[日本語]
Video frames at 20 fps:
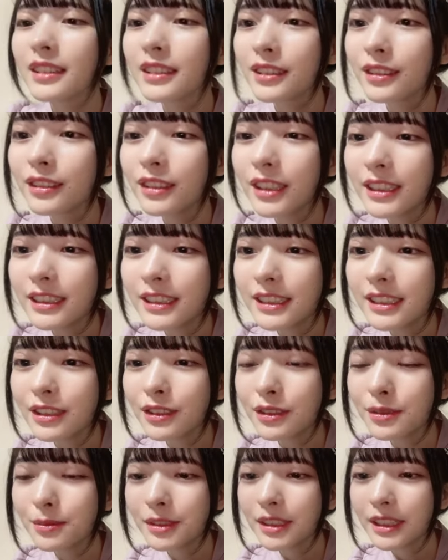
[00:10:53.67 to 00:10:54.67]

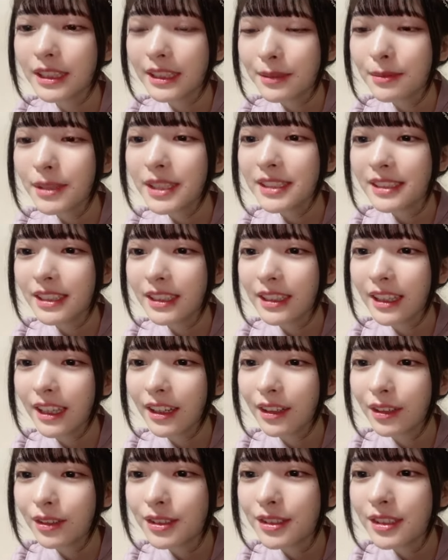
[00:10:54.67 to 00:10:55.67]
ルアーシルームにいました
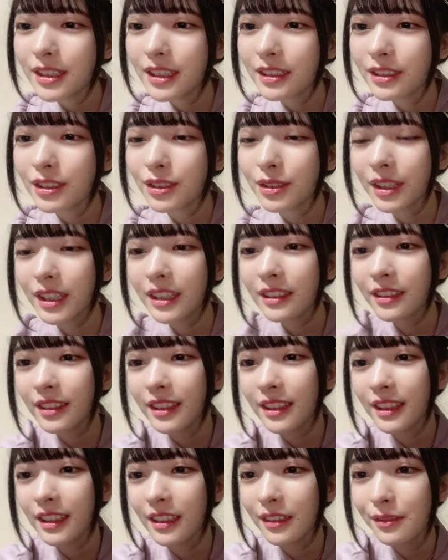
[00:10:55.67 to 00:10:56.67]
ねおそらく初見の
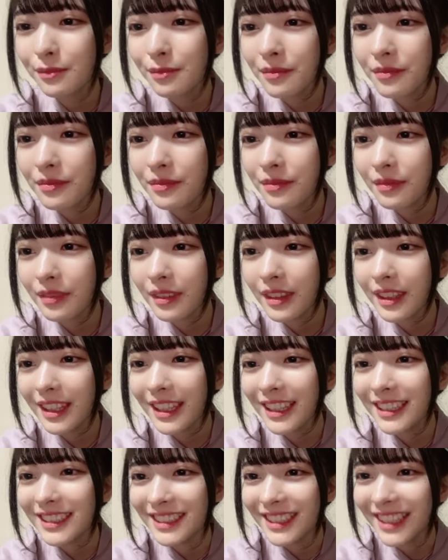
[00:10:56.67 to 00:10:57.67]
方
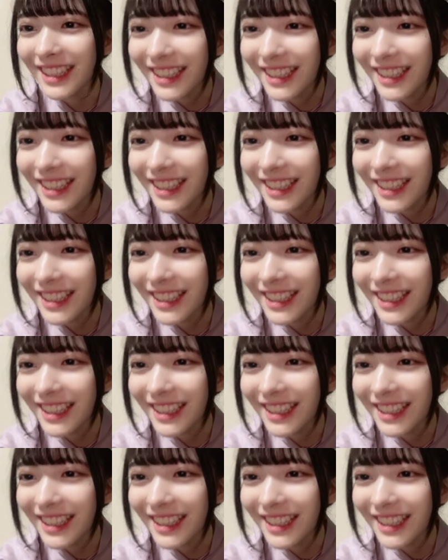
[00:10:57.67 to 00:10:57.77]
です